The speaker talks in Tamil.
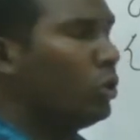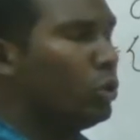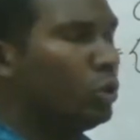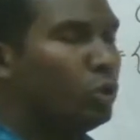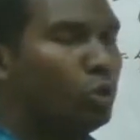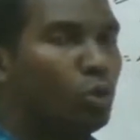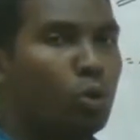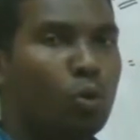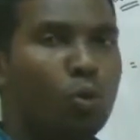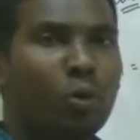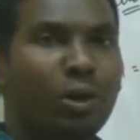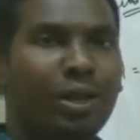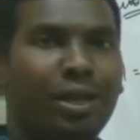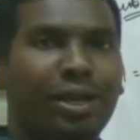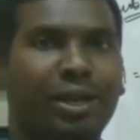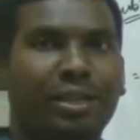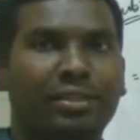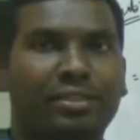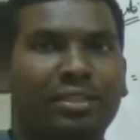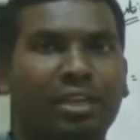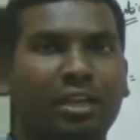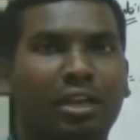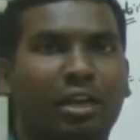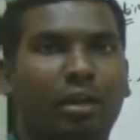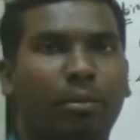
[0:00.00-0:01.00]
டூவோட
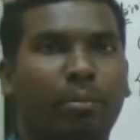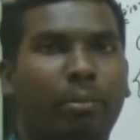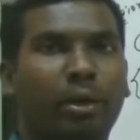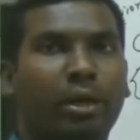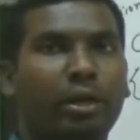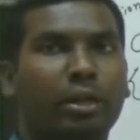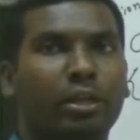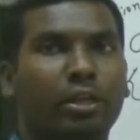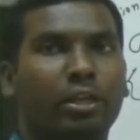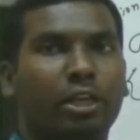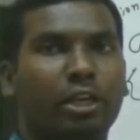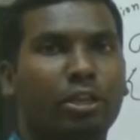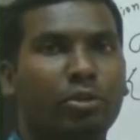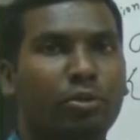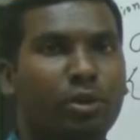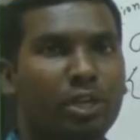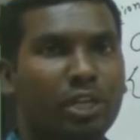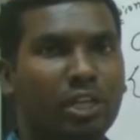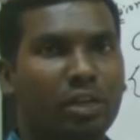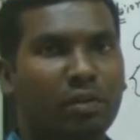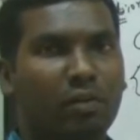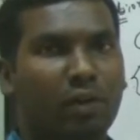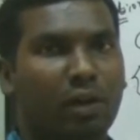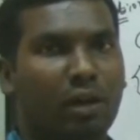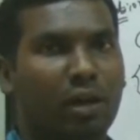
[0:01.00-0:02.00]
லெஸர் நம்பர் எது
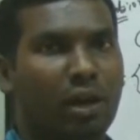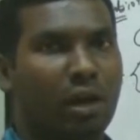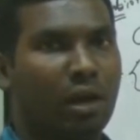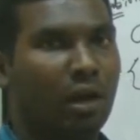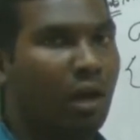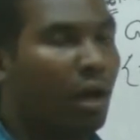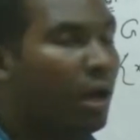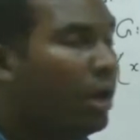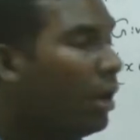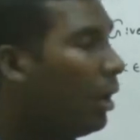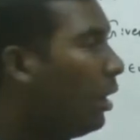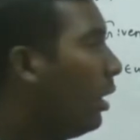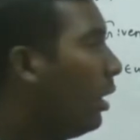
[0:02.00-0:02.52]
வரைக்கும் வரலான்னா